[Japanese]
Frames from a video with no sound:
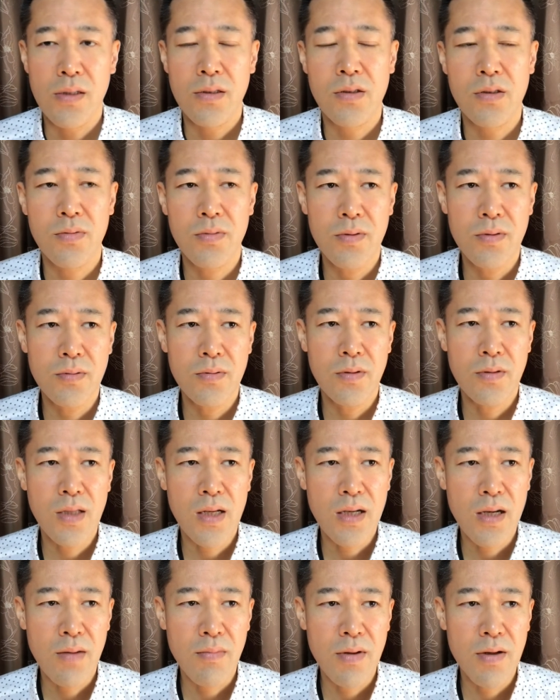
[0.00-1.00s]
自分を
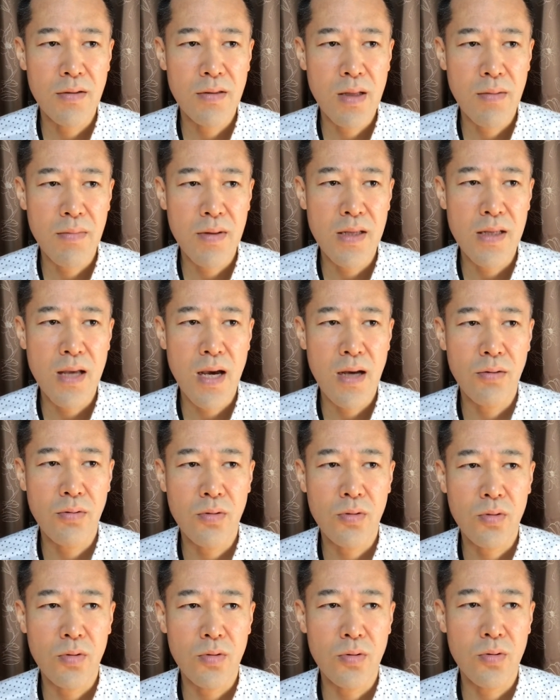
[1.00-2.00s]
高めるためにや
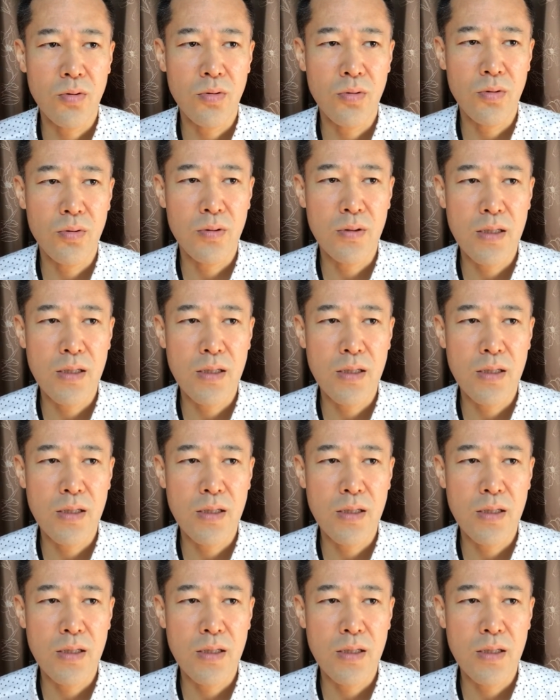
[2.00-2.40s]
ること